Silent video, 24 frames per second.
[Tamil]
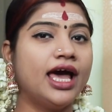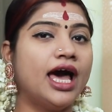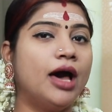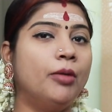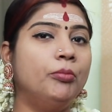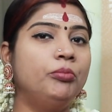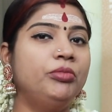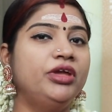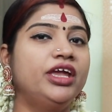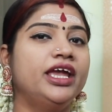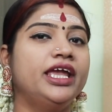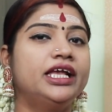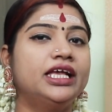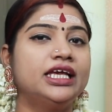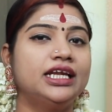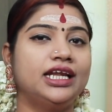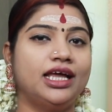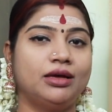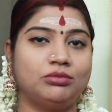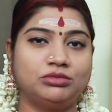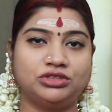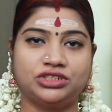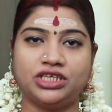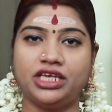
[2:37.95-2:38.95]
அம்பிகைக்கு
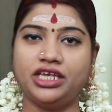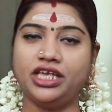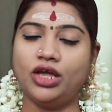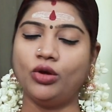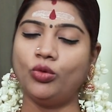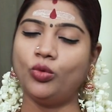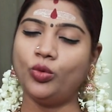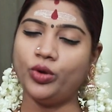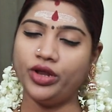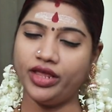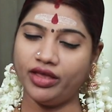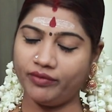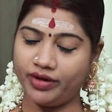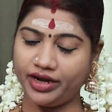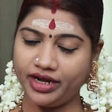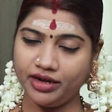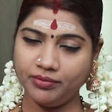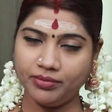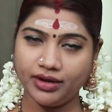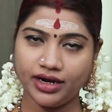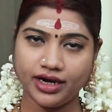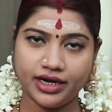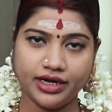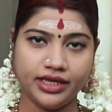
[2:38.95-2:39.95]
நாம் செய்யக்கூடிய
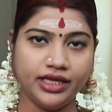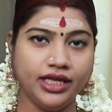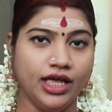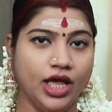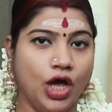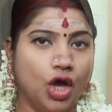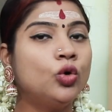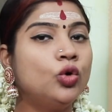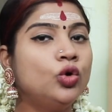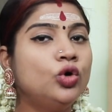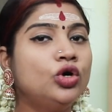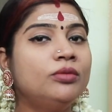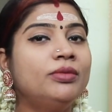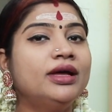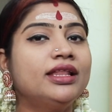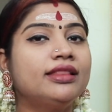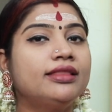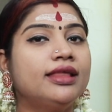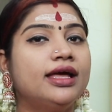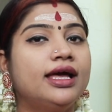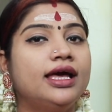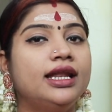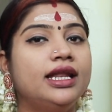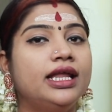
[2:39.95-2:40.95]
வழிபாடு
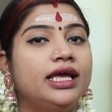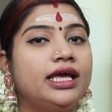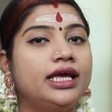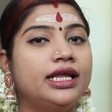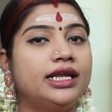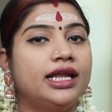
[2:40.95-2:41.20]
குங்குமத்தால